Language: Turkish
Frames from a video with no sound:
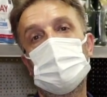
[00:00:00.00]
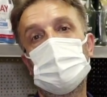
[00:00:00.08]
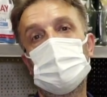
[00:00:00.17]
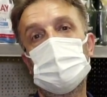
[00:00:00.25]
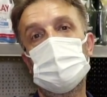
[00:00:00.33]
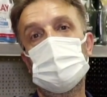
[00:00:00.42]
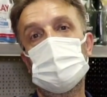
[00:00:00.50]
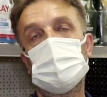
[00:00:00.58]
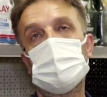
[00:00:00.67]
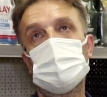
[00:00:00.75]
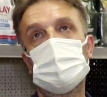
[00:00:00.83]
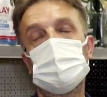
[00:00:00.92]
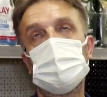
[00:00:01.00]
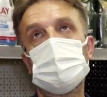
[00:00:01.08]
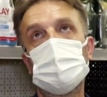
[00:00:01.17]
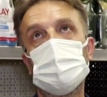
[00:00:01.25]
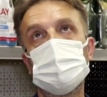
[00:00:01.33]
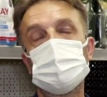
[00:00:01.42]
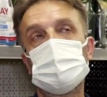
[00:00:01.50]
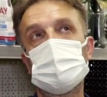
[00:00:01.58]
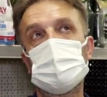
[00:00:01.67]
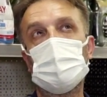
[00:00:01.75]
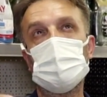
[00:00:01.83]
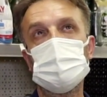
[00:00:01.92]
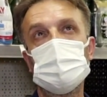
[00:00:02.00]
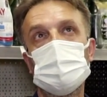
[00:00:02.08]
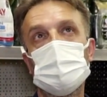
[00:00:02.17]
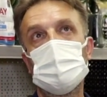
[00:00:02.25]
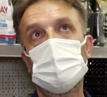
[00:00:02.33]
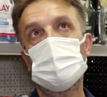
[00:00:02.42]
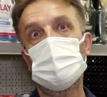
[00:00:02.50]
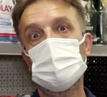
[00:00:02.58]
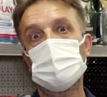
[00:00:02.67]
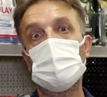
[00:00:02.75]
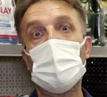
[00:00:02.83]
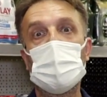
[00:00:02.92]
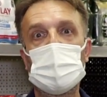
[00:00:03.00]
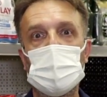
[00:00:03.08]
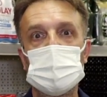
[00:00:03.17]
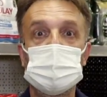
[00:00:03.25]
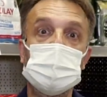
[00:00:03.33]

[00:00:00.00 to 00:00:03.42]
e, ne diyelim yılan e, mağara,